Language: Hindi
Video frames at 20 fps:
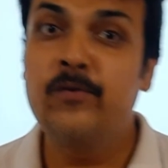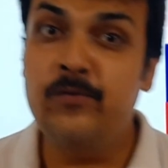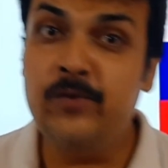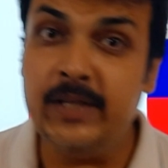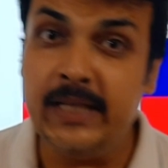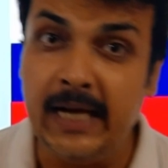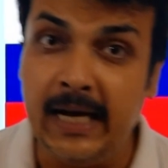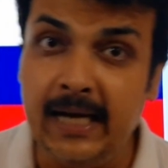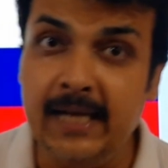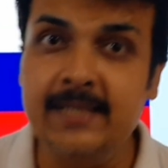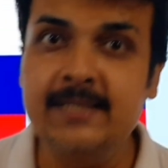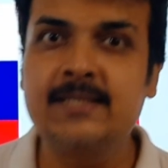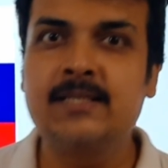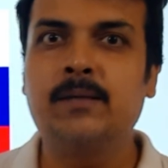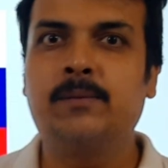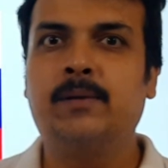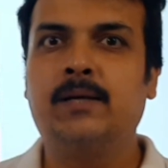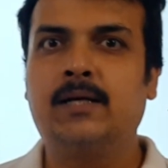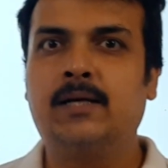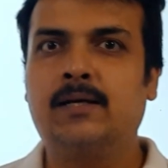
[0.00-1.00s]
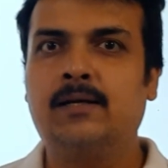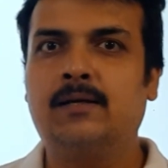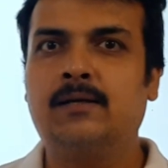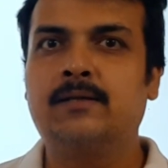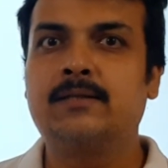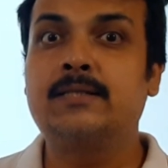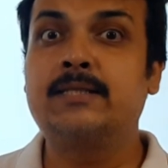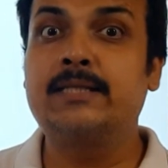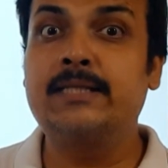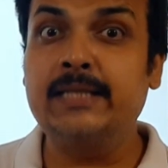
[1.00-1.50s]
विधानसभा का
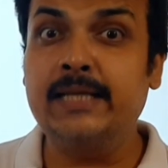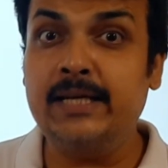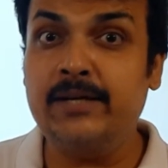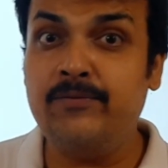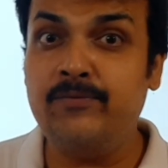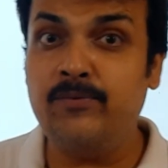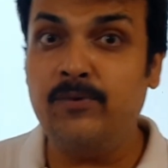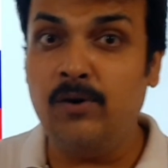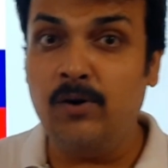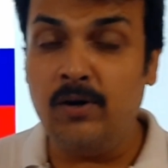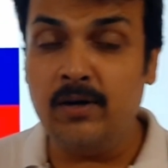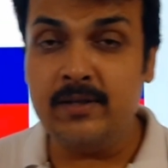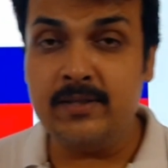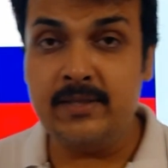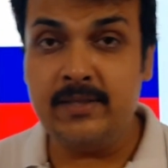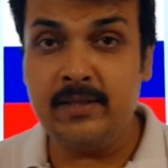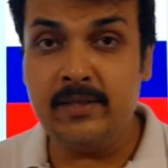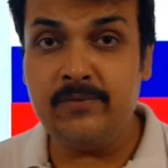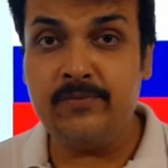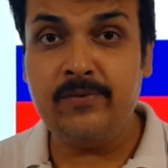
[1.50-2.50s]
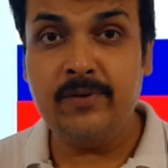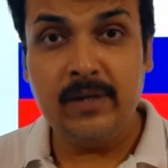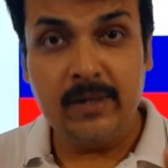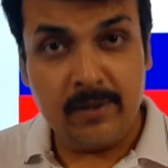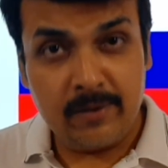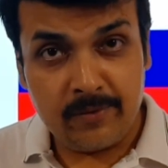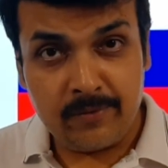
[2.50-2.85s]
सिर्फ और सिर्फ